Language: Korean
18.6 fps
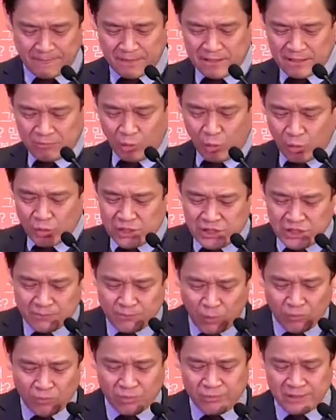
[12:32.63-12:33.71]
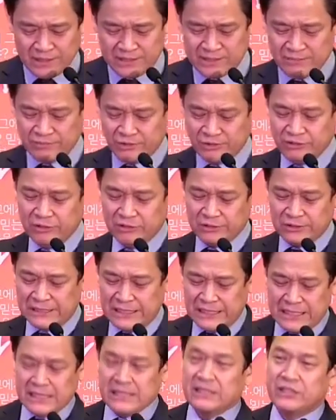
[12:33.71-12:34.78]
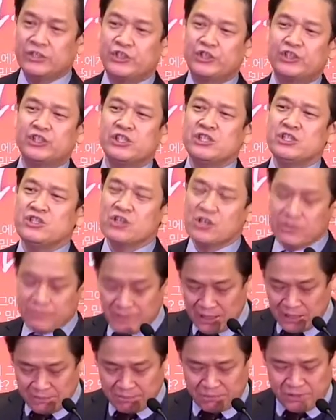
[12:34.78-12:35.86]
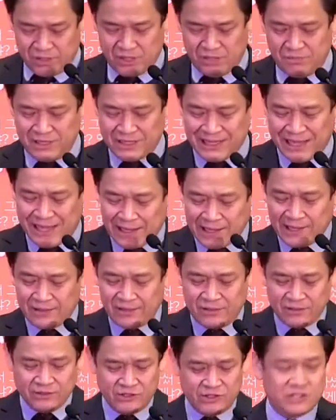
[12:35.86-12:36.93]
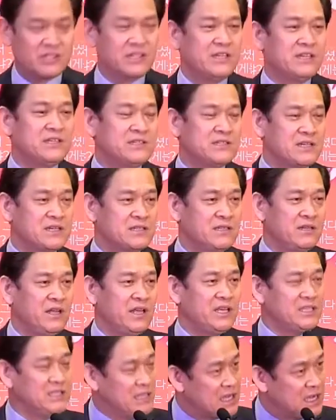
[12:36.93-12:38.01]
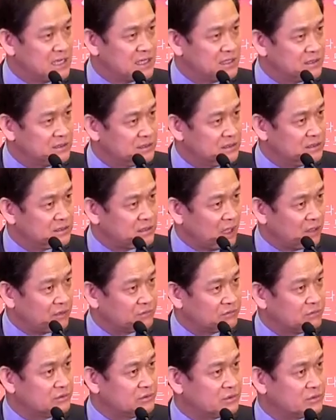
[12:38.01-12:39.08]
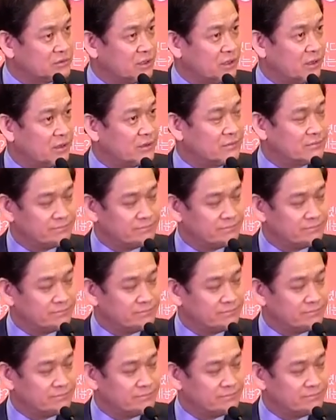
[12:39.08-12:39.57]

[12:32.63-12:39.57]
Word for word: 여러분 오늘 이 본문 말씀은요. 이 신념의 믿음이 강했던 제자들의 이야기를 다루고 있어요.